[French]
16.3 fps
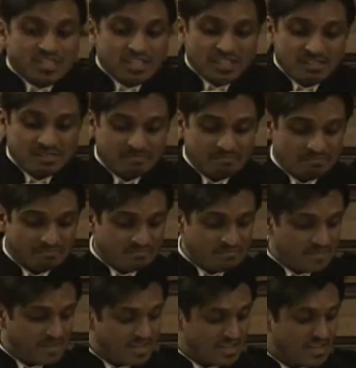aussi,
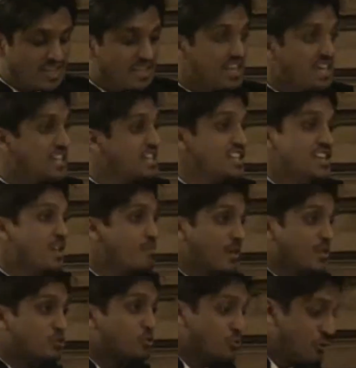et qu'il n'est
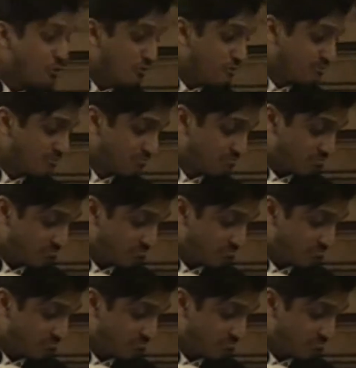pas aux cieux